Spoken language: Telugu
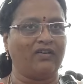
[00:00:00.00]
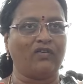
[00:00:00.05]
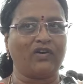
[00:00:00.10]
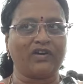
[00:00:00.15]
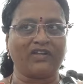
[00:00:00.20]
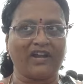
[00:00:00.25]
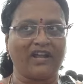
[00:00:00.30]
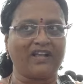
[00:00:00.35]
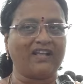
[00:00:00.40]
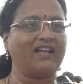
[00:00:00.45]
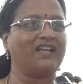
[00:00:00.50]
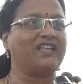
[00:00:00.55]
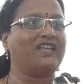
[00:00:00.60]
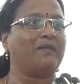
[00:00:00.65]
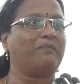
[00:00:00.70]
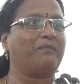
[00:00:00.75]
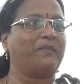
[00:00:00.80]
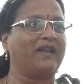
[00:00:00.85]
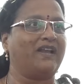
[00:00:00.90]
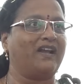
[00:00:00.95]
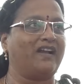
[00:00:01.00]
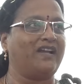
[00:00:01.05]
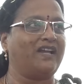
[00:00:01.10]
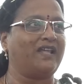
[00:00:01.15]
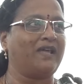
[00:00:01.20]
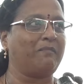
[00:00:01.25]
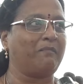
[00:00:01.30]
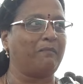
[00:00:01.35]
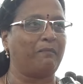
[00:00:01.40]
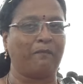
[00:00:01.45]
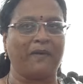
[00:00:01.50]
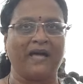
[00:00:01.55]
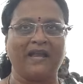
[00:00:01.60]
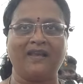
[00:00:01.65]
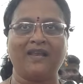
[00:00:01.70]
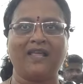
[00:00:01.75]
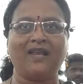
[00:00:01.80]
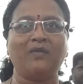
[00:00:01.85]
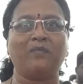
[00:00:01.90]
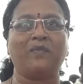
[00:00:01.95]
ఒక రకంగా చెప్పాలంటే
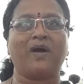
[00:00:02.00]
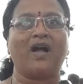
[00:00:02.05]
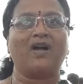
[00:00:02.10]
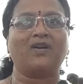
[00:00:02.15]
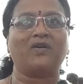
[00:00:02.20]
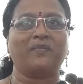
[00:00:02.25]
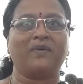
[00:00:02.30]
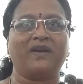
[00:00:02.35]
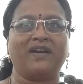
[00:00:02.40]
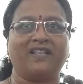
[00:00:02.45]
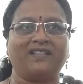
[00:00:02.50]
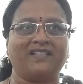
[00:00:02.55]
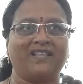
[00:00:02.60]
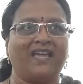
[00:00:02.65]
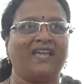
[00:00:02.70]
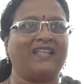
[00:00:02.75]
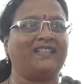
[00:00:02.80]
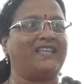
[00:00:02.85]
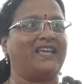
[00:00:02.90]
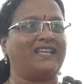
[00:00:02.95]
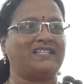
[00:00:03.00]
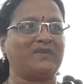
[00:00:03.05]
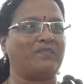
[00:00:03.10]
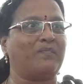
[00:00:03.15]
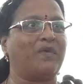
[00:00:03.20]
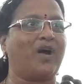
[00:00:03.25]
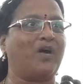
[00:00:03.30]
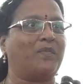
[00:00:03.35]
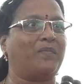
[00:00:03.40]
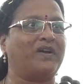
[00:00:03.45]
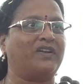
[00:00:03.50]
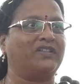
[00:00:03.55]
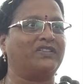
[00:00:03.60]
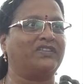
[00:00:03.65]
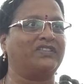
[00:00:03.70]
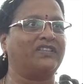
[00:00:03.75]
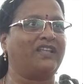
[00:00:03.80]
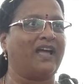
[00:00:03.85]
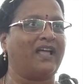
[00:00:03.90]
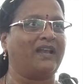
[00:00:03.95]
పల్లెలు బాగుపడితే దేశం
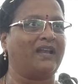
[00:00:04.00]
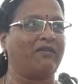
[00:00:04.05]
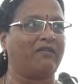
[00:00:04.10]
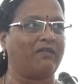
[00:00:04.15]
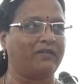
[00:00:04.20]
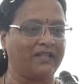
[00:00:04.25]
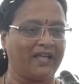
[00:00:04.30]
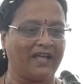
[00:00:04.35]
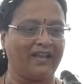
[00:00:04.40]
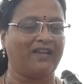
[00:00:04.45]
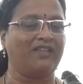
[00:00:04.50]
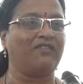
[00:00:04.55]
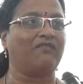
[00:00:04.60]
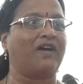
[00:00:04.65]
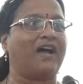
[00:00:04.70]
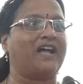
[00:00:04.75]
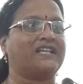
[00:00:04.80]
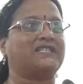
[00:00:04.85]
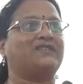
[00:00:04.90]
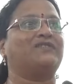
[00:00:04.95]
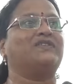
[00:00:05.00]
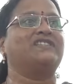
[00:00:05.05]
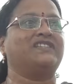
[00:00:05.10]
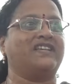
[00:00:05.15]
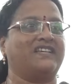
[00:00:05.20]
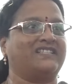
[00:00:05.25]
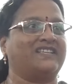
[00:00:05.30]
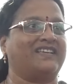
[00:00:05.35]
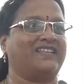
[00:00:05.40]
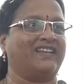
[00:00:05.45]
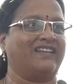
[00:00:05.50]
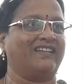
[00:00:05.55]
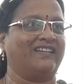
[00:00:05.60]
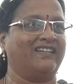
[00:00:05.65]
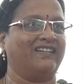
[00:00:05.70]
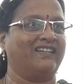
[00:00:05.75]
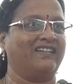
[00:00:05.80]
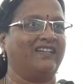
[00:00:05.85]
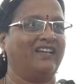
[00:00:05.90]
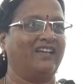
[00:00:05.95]
బాగుపడుతుంది అన్న దాన్ని వాస్తవం చేశారు ఆయన